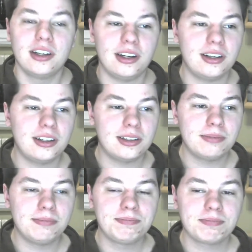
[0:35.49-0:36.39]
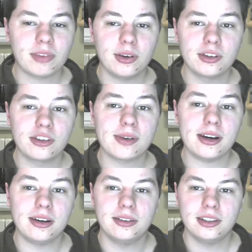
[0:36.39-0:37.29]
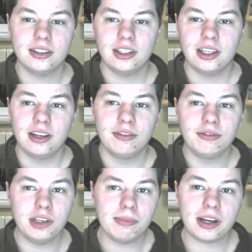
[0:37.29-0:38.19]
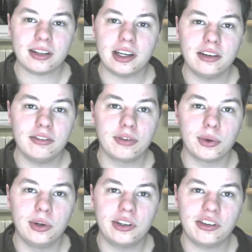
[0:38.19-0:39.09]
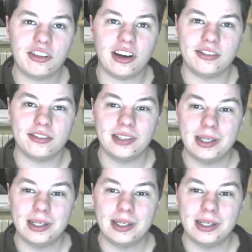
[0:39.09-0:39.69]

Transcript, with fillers: Ähm, und zwar, wie macht ein fröhliches Schaf?